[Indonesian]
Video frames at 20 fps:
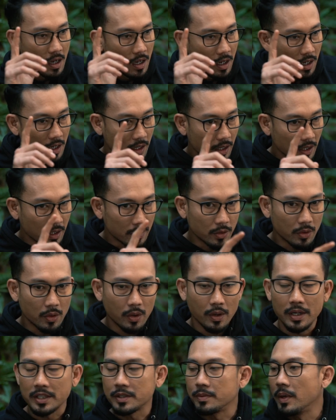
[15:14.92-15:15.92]
gua. itu
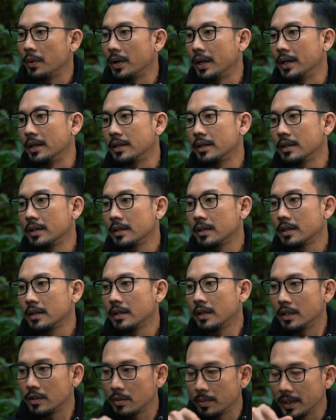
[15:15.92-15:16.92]
gue garis bawain
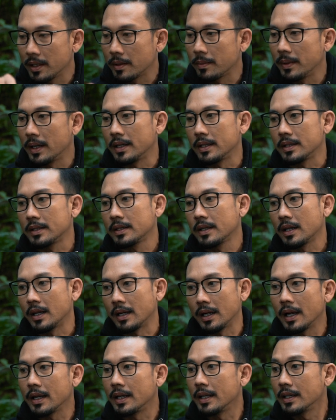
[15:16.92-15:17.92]
itu benar banget
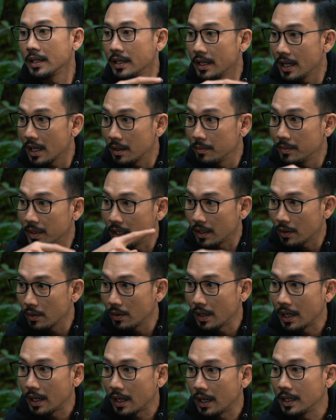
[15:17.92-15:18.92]
karena akhirnya dia akan meniru
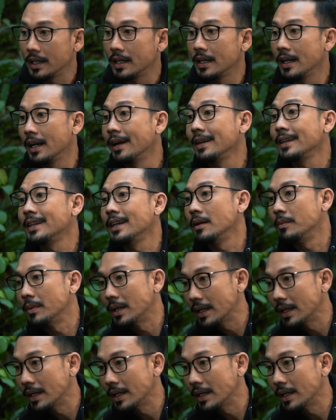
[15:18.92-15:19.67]
hal-hal yes. yang tidak